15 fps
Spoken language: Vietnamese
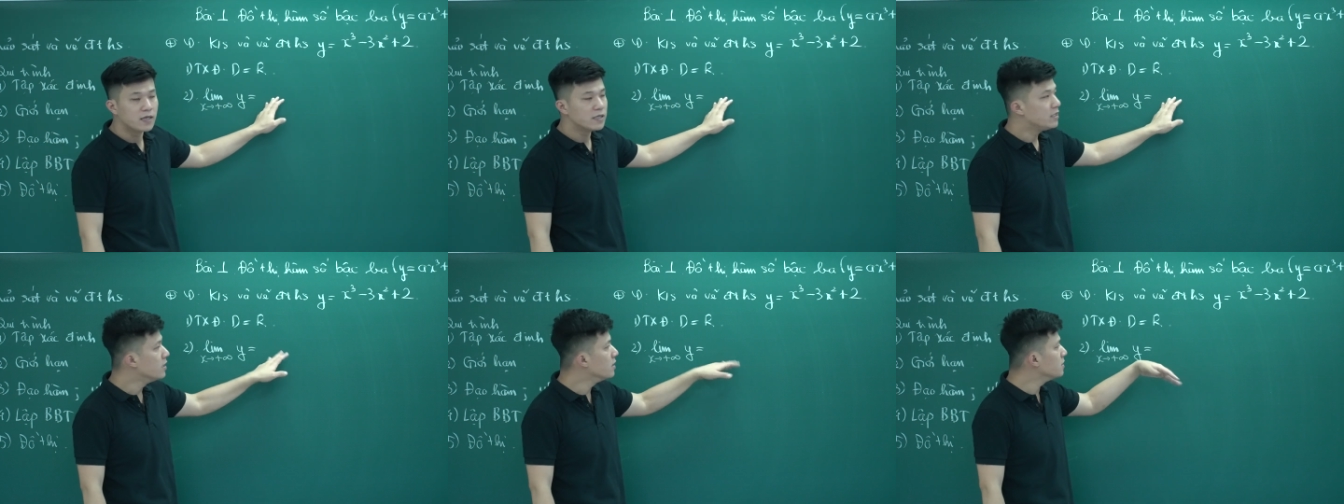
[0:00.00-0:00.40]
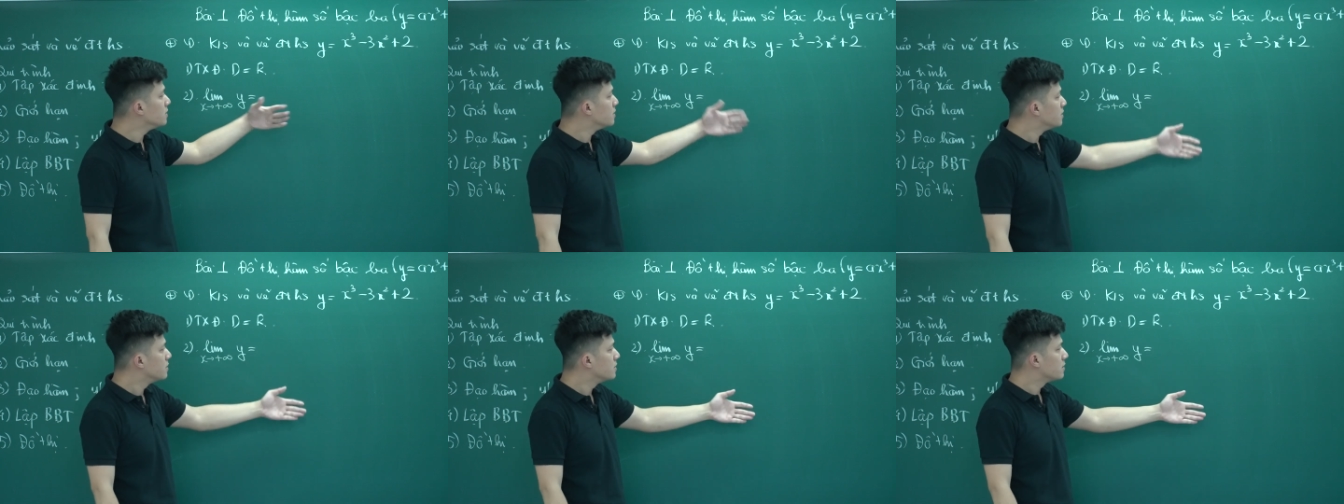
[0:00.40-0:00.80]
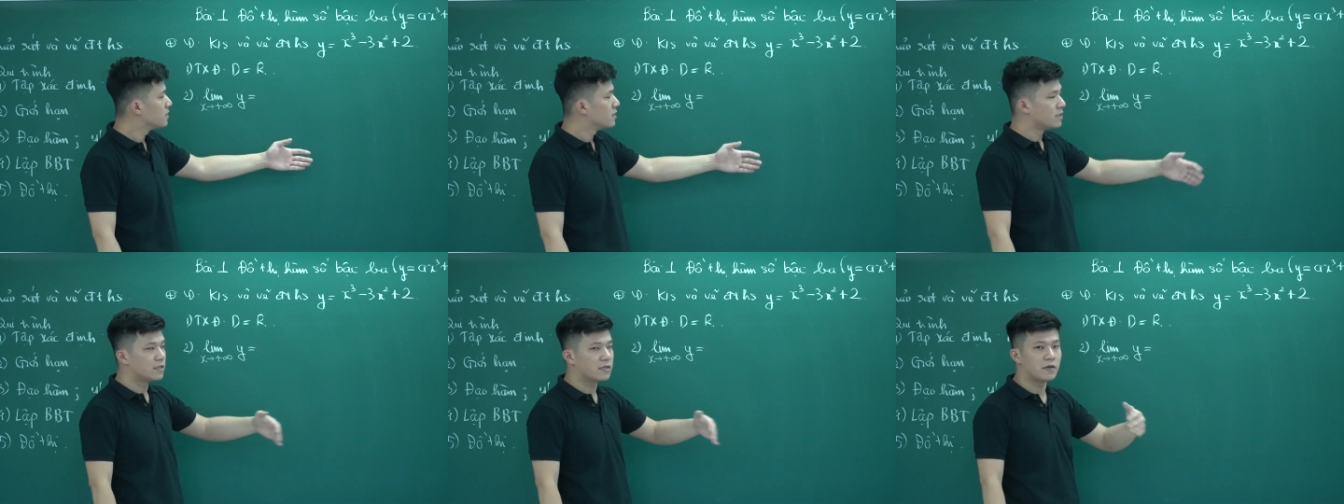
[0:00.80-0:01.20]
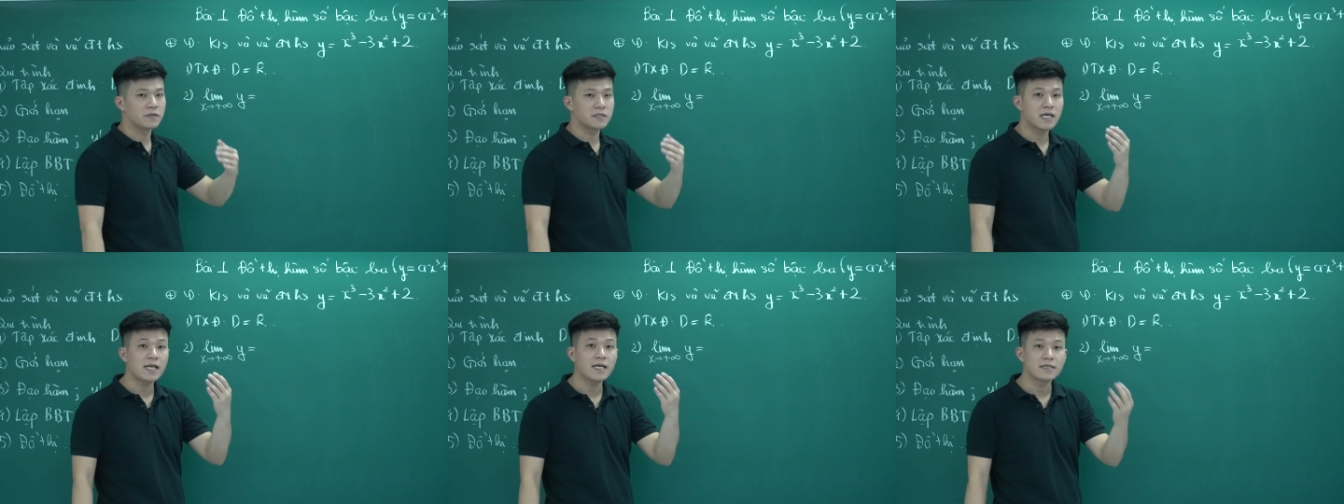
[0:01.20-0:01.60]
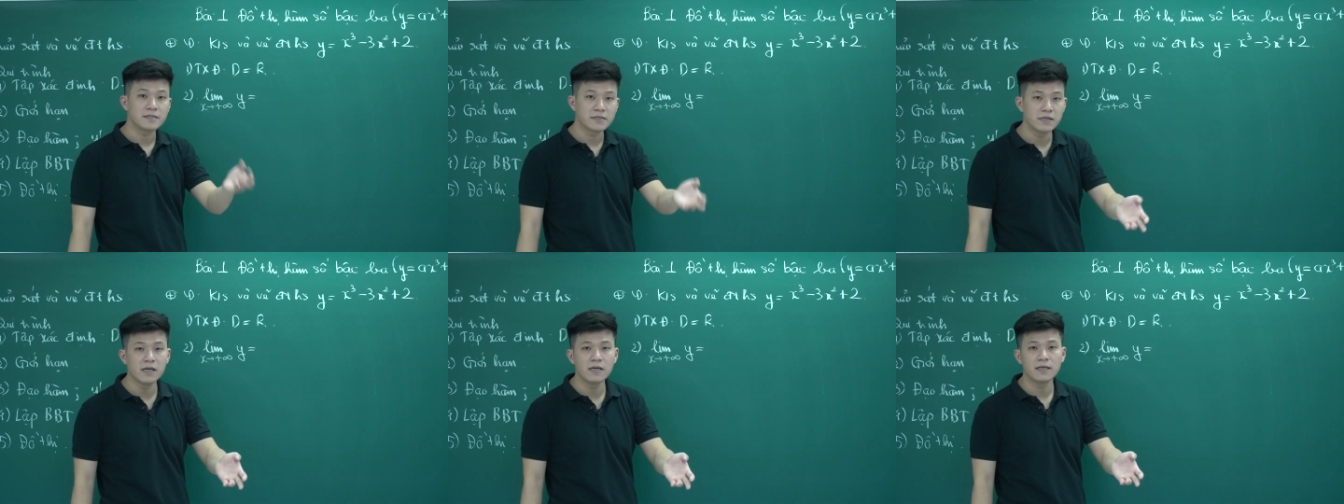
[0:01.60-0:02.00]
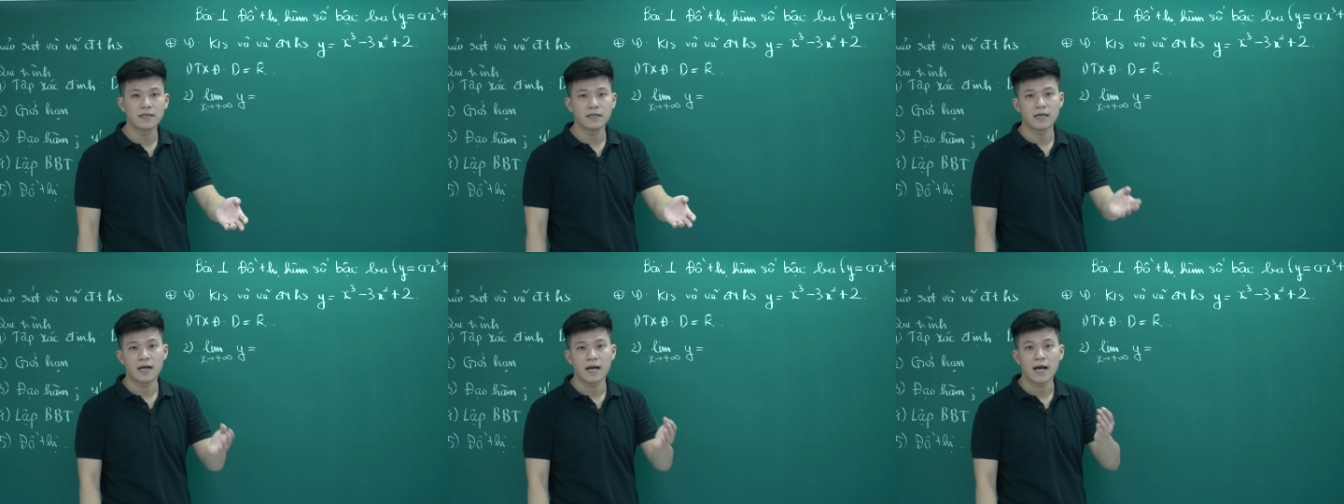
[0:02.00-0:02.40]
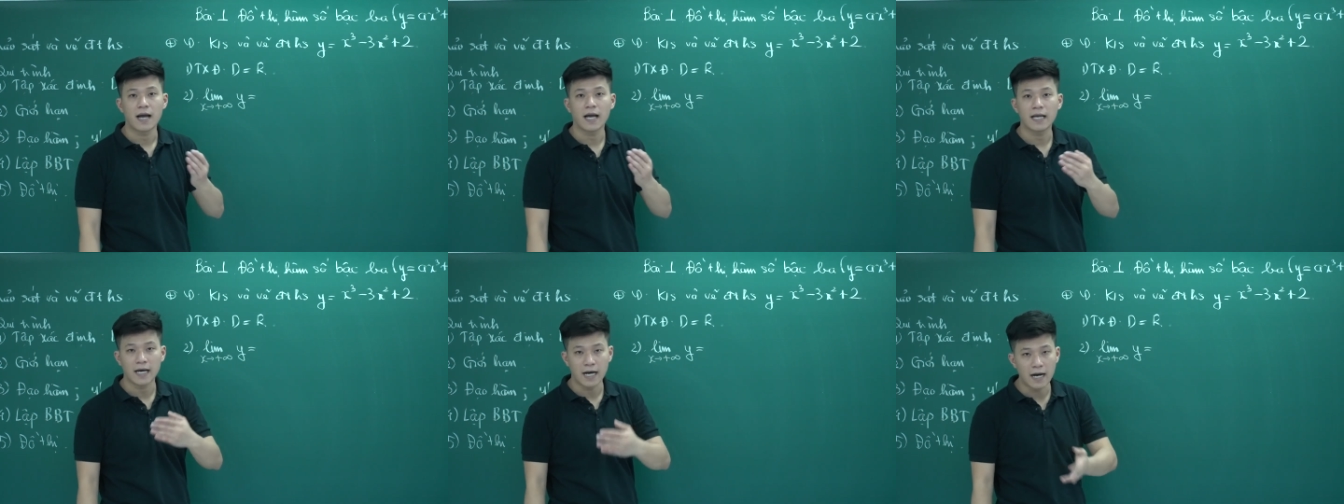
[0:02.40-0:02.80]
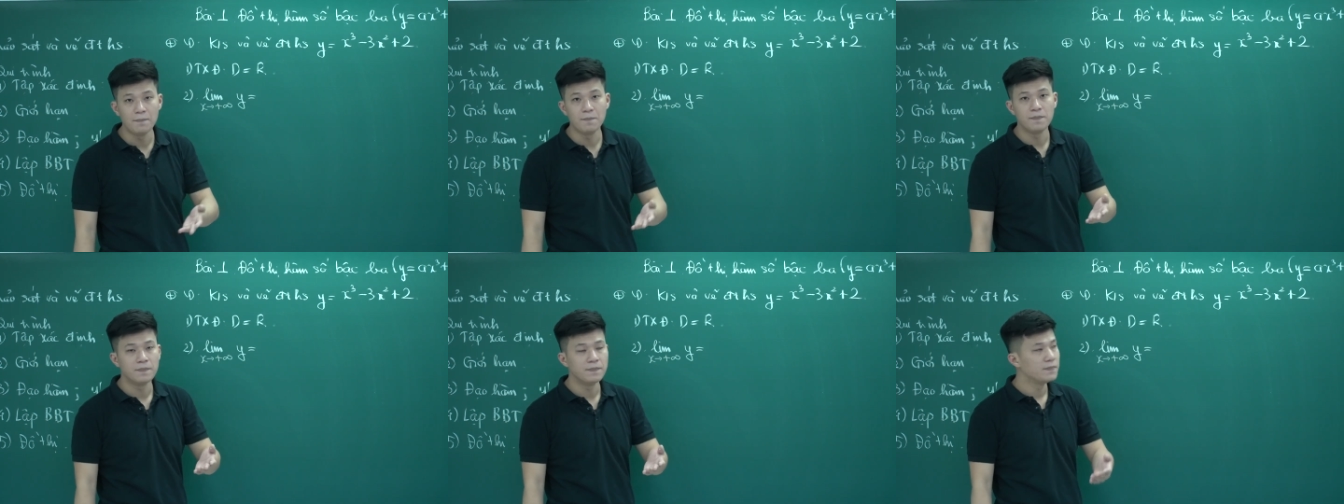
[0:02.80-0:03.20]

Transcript: Nhưng nó sẽ là dương hay là âm.